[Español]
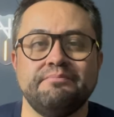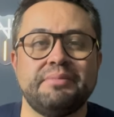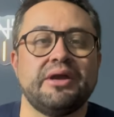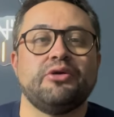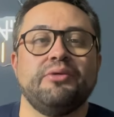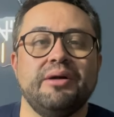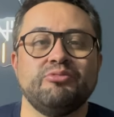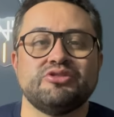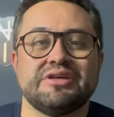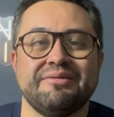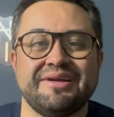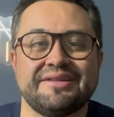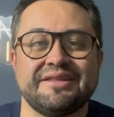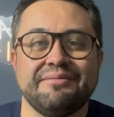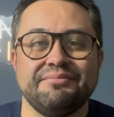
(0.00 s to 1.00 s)
Pero vamos a
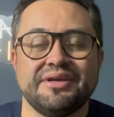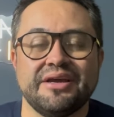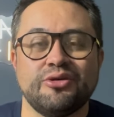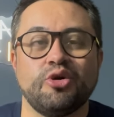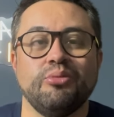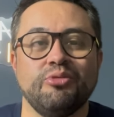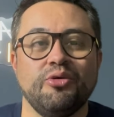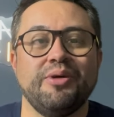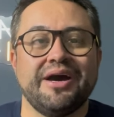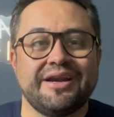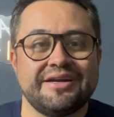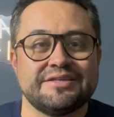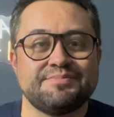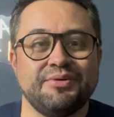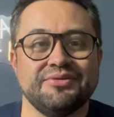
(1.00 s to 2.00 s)
ver también cómo va a
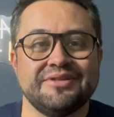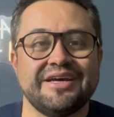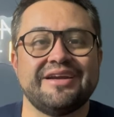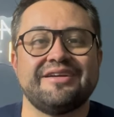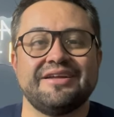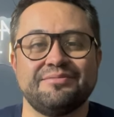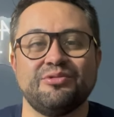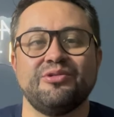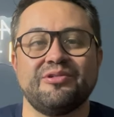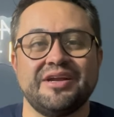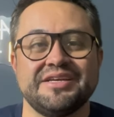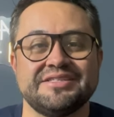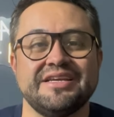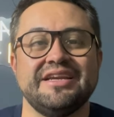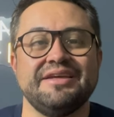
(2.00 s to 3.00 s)
responder Red Bull
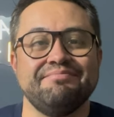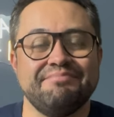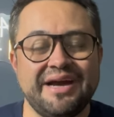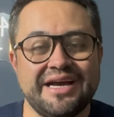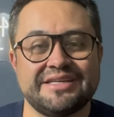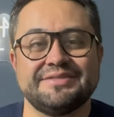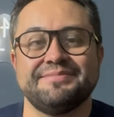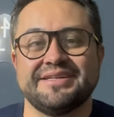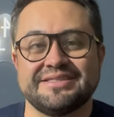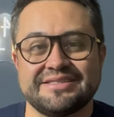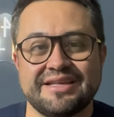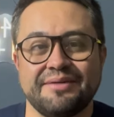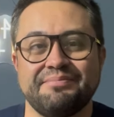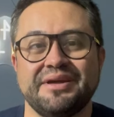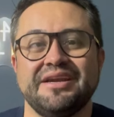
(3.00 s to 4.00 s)
Racing y Max
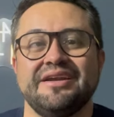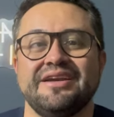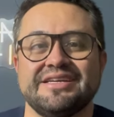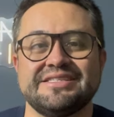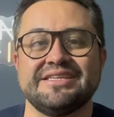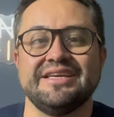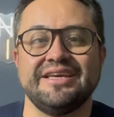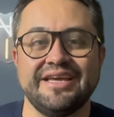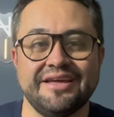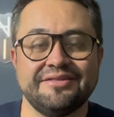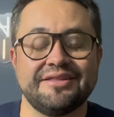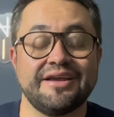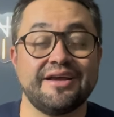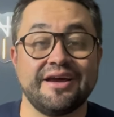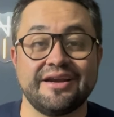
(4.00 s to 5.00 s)
Verstappen en la
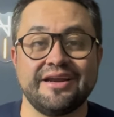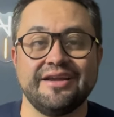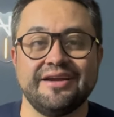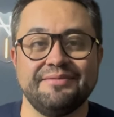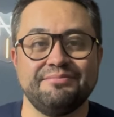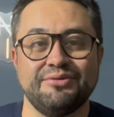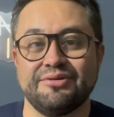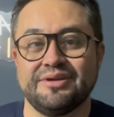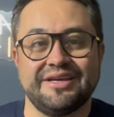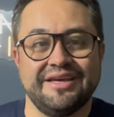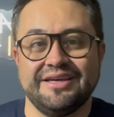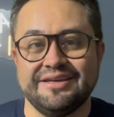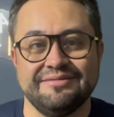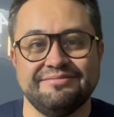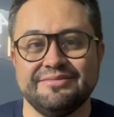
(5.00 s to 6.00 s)
siguiente carrera,
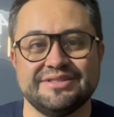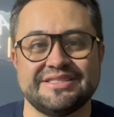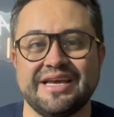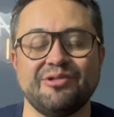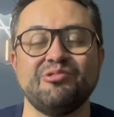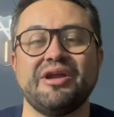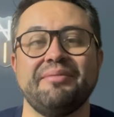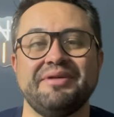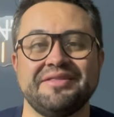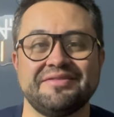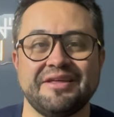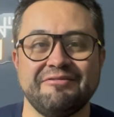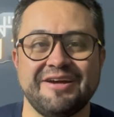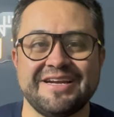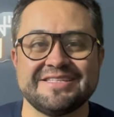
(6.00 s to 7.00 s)
porque
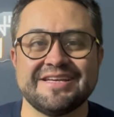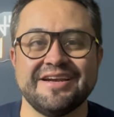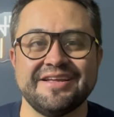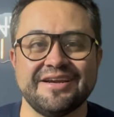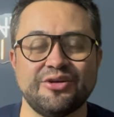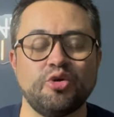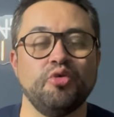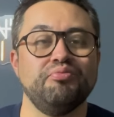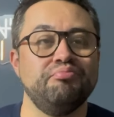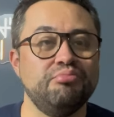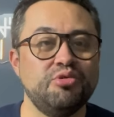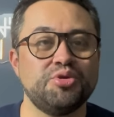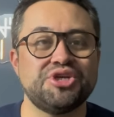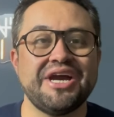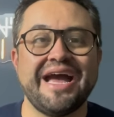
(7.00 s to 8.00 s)
seguramente van a salir con
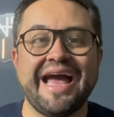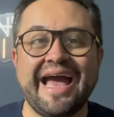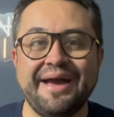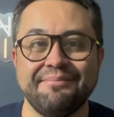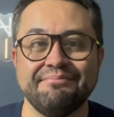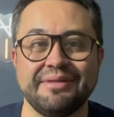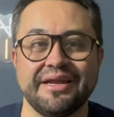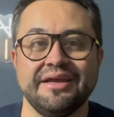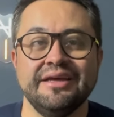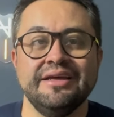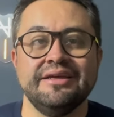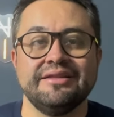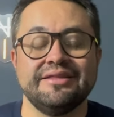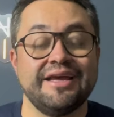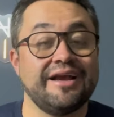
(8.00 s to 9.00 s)
mucha hambre
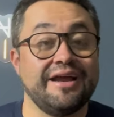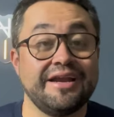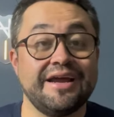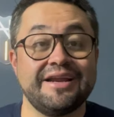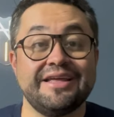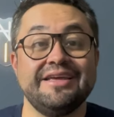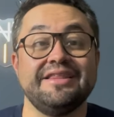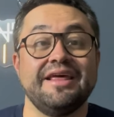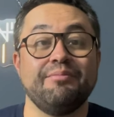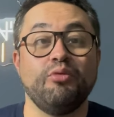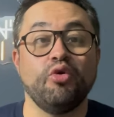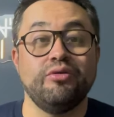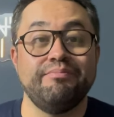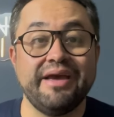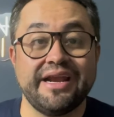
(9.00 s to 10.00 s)
de ganar y de
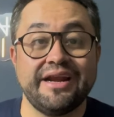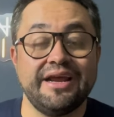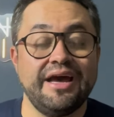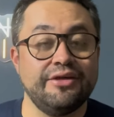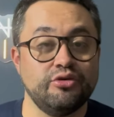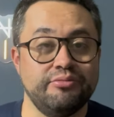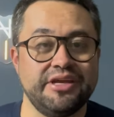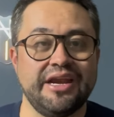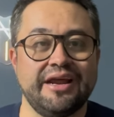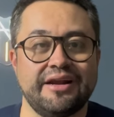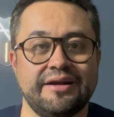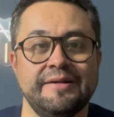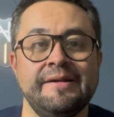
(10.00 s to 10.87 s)
volver a dominar.